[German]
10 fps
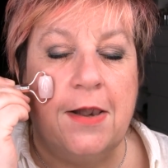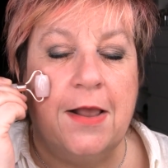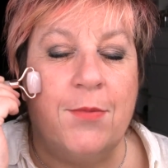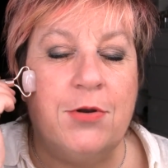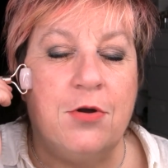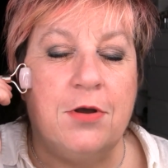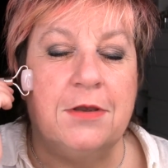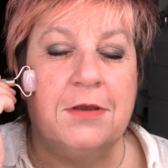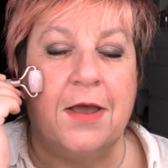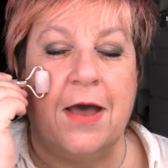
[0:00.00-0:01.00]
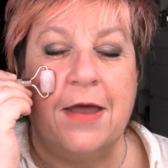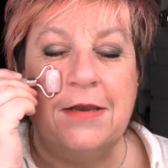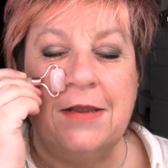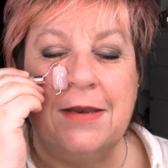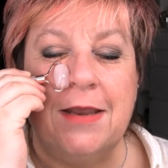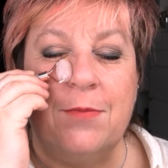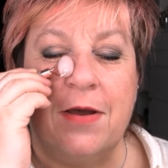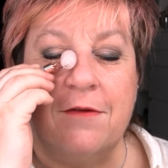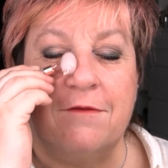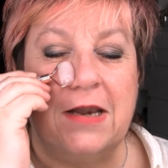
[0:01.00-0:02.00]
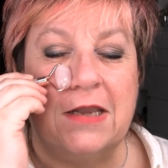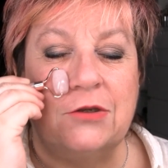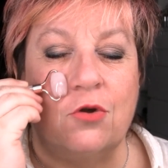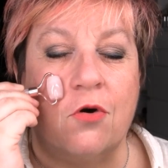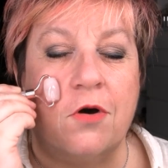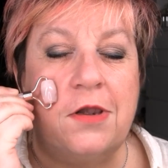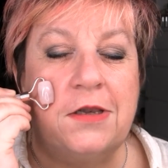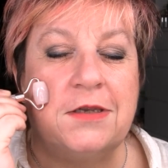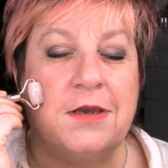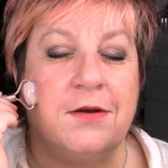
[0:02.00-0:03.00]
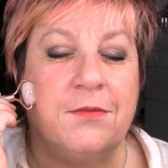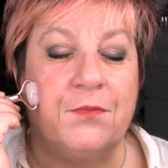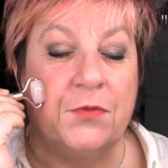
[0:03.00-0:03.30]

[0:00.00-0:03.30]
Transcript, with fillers: aber noch angenehmer, weil das rollt ja.